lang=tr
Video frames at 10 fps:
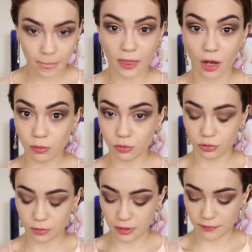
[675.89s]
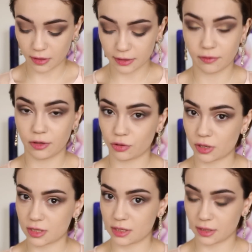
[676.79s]
Daha buğulu bir ifade veriyor
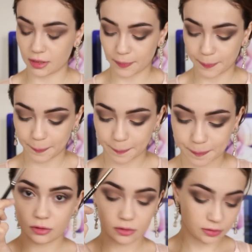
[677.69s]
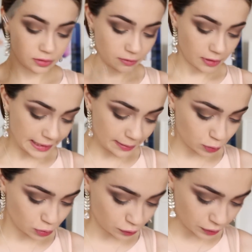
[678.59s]
kesinlikle. Kalem
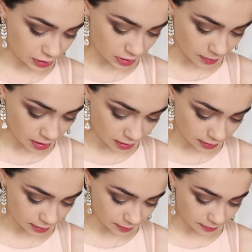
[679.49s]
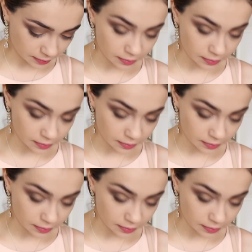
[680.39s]
uçlu fırçamı aldım.